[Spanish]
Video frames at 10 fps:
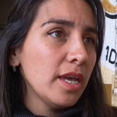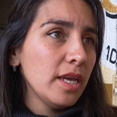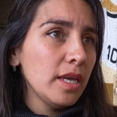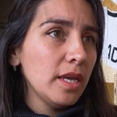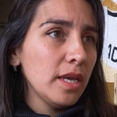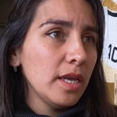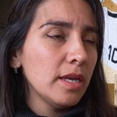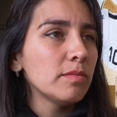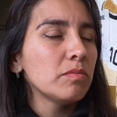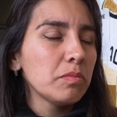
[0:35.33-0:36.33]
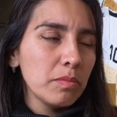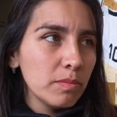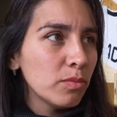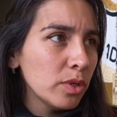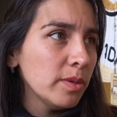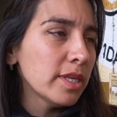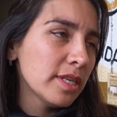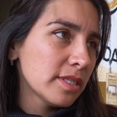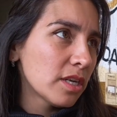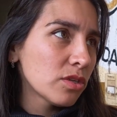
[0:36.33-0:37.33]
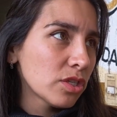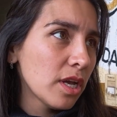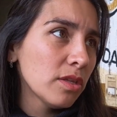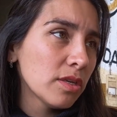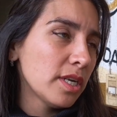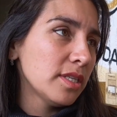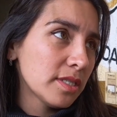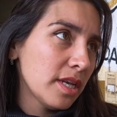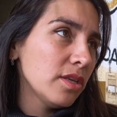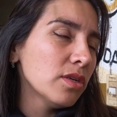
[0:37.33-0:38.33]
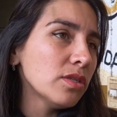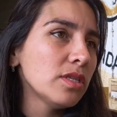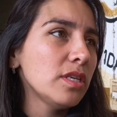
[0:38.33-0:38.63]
Eh, muy bien desarrollado, gracias a Dios,